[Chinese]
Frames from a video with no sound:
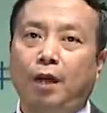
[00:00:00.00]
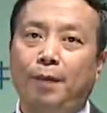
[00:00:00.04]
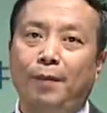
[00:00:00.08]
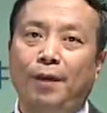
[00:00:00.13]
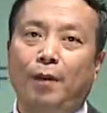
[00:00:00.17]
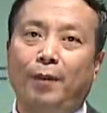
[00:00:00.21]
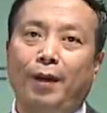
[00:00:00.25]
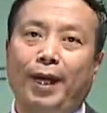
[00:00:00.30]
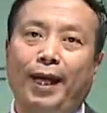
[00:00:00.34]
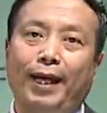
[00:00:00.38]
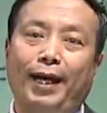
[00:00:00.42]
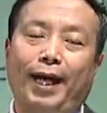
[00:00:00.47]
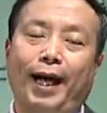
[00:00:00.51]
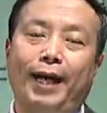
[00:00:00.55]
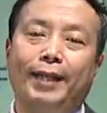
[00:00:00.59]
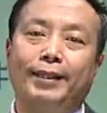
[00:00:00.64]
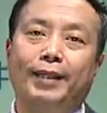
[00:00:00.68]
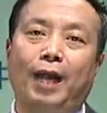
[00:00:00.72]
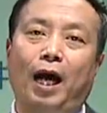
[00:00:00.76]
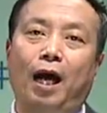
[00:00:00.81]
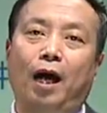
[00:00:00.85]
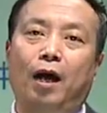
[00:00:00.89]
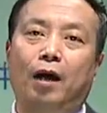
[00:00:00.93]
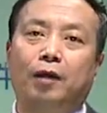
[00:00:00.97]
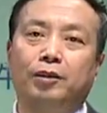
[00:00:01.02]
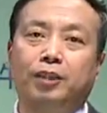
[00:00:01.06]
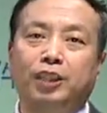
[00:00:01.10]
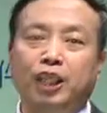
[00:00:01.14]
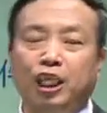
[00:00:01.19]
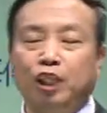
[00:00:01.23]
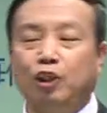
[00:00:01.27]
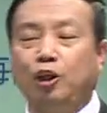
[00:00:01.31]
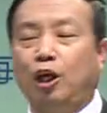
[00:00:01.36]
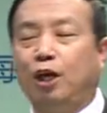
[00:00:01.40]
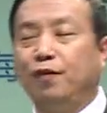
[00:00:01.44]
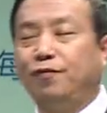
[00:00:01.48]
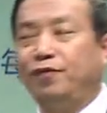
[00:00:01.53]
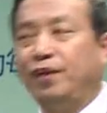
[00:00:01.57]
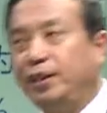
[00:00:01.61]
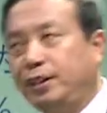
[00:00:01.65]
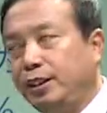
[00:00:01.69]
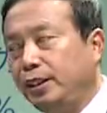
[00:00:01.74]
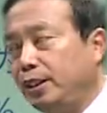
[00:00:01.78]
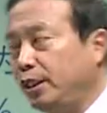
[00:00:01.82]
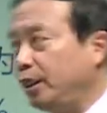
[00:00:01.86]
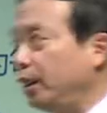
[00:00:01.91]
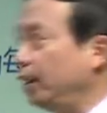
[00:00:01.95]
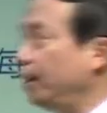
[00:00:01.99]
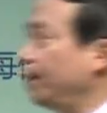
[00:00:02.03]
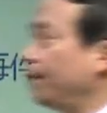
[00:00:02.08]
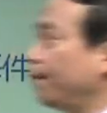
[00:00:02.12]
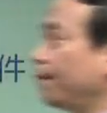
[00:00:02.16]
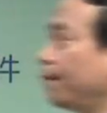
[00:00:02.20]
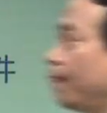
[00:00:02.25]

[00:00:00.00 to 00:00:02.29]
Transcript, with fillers: 面我们来看一道计算分析题。